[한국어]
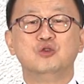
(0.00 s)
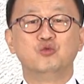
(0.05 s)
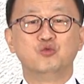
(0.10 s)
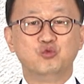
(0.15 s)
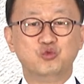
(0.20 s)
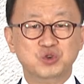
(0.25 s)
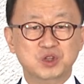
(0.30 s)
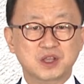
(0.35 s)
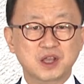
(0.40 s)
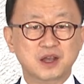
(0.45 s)

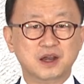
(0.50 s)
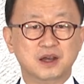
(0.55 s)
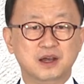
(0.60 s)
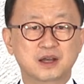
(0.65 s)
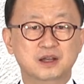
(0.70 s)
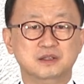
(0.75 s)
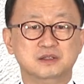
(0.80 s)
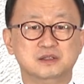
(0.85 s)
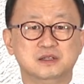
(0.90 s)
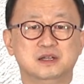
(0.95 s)

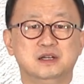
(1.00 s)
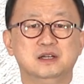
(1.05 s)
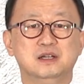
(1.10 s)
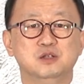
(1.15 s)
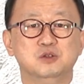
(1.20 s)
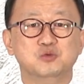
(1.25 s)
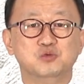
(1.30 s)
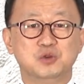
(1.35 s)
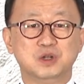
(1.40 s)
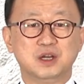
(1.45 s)
위대한
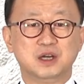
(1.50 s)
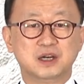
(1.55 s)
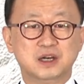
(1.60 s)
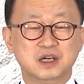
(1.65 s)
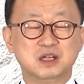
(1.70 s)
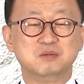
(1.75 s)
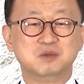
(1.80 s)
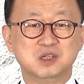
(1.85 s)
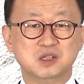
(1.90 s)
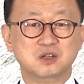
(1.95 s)
우리
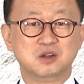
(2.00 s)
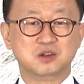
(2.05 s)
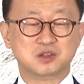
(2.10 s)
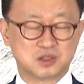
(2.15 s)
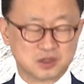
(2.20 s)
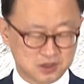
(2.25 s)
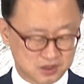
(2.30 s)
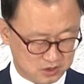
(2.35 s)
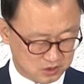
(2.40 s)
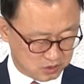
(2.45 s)
하나님이신
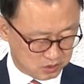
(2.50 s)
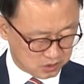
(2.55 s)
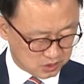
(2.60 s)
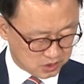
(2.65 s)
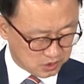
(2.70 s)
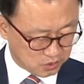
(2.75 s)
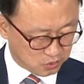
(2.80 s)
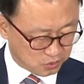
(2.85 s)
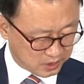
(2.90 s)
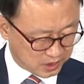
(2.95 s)
것을
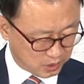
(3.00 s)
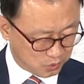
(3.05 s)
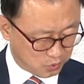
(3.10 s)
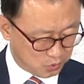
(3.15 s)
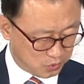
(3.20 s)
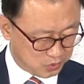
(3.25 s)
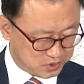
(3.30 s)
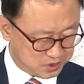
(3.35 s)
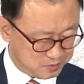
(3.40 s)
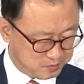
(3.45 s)
기록을
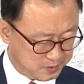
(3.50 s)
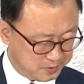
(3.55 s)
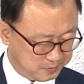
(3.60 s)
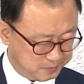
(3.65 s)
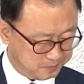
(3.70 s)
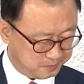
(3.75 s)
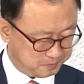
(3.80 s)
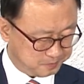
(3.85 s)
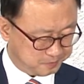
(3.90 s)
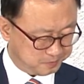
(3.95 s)
하고 있습니다.
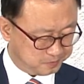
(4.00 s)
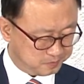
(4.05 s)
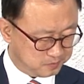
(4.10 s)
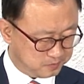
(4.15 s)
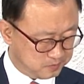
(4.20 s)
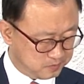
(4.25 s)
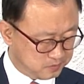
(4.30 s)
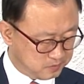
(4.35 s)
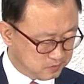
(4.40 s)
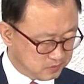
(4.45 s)

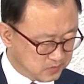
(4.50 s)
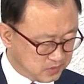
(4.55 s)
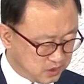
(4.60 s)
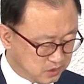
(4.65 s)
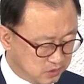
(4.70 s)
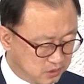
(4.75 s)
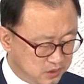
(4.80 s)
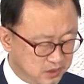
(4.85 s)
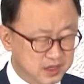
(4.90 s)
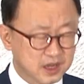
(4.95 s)

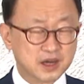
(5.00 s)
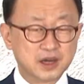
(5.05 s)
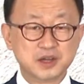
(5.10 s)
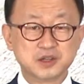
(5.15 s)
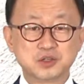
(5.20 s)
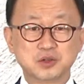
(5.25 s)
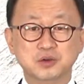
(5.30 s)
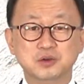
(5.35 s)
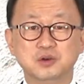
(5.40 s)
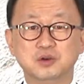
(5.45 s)
그를
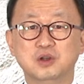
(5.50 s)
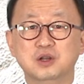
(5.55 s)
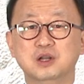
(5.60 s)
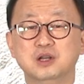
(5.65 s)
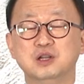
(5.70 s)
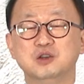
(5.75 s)
향하여서